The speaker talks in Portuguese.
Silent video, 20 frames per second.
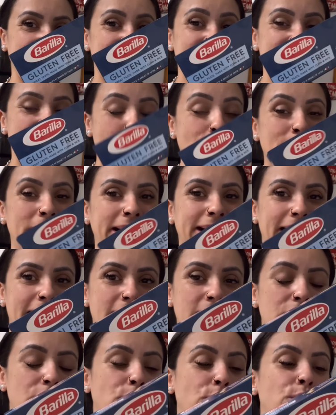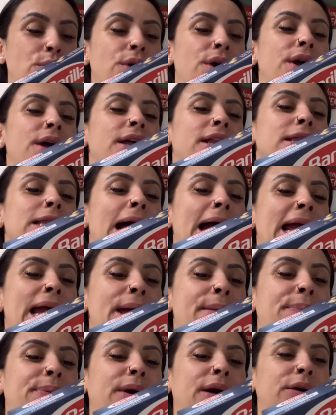Que é o macarrão. Na
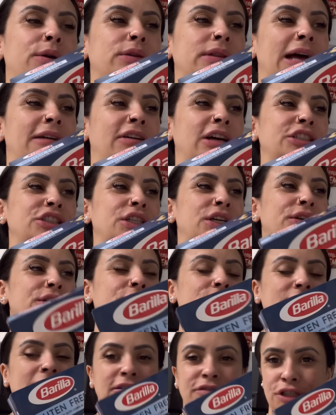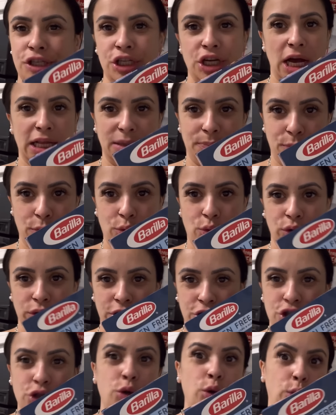época que eu tava achando que eu tava inchada por conta
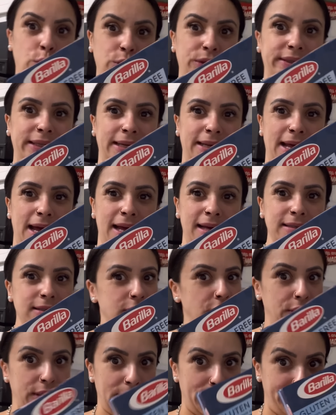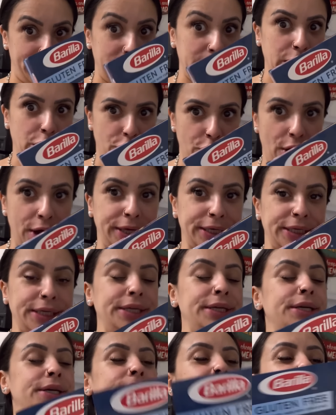de glúten, né? Só que é pilori.
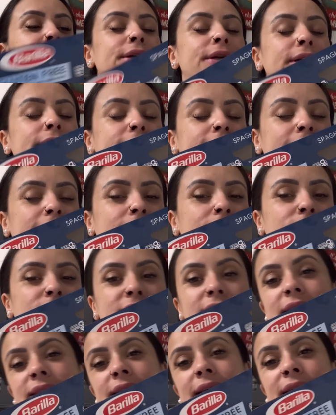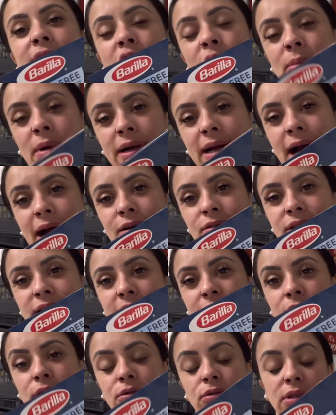Então, esse aqui é o macarrão
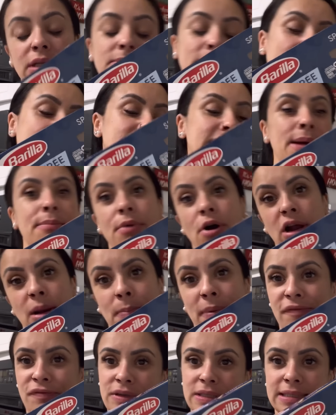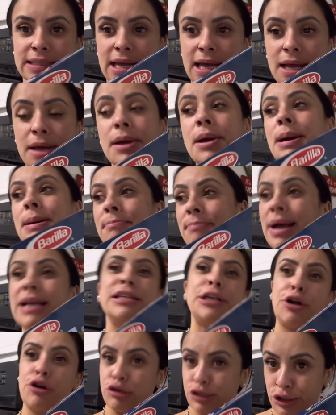sem glúten, mas demora pra fazer, mas
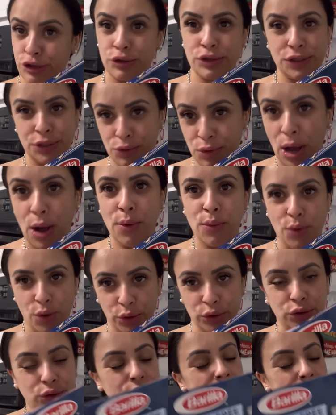é gostoso igual o outro.